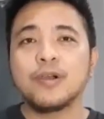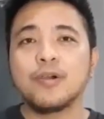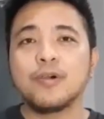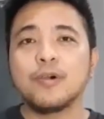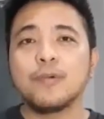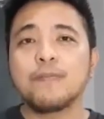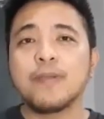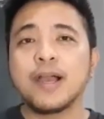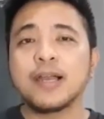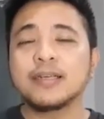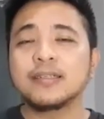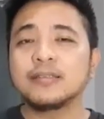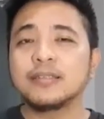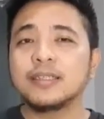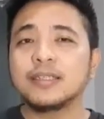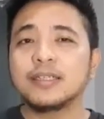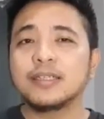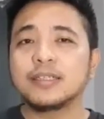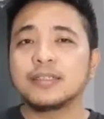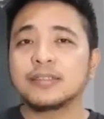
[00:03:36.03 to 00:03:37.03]
upang
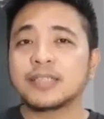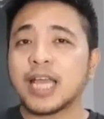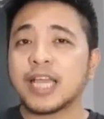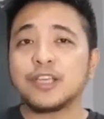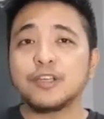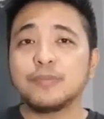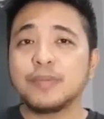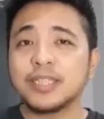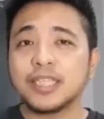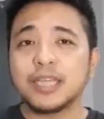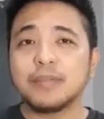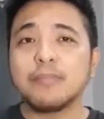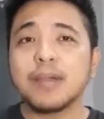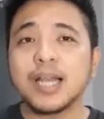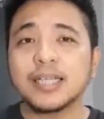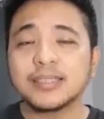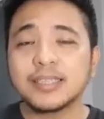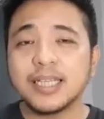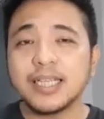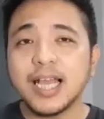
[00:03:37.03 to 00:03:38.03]
tayo man ay
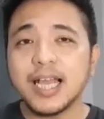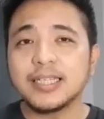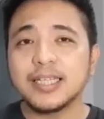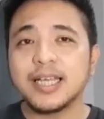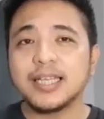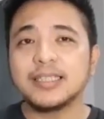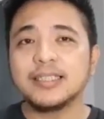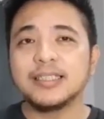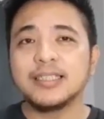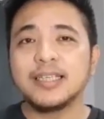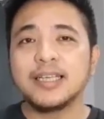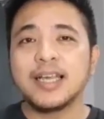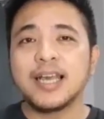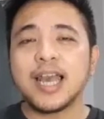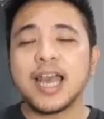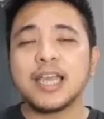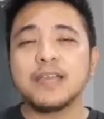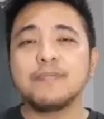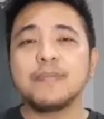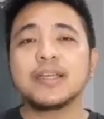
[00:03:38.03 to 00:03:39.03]
makasalanan
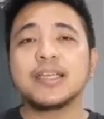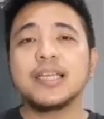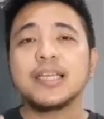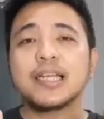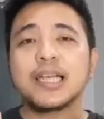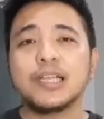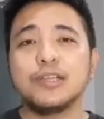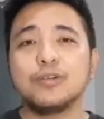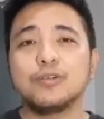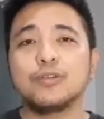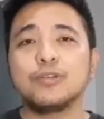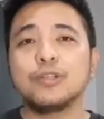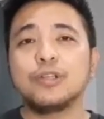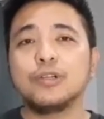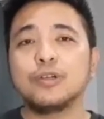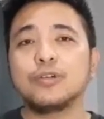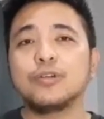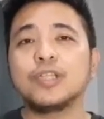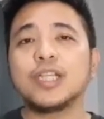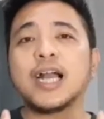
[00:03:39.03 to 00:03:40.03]
ay maging
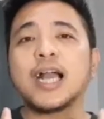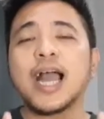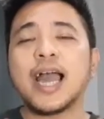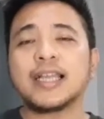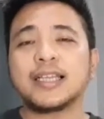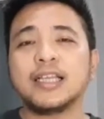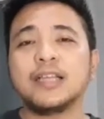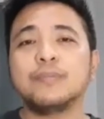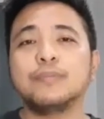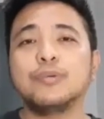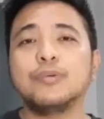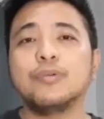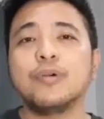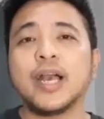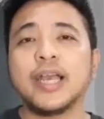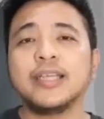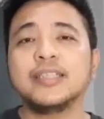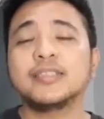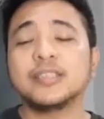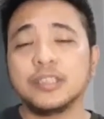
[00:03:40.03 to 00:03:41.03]
kalugod-lugod ang ating
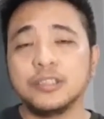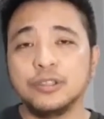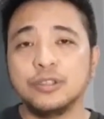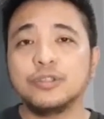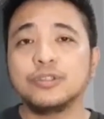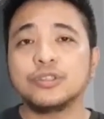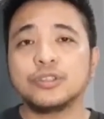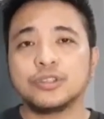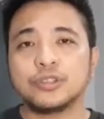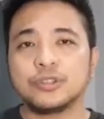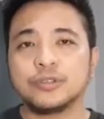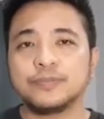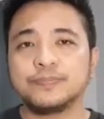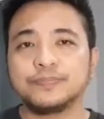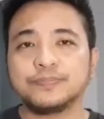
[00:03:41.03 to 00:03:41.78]
buhay sa Diyos.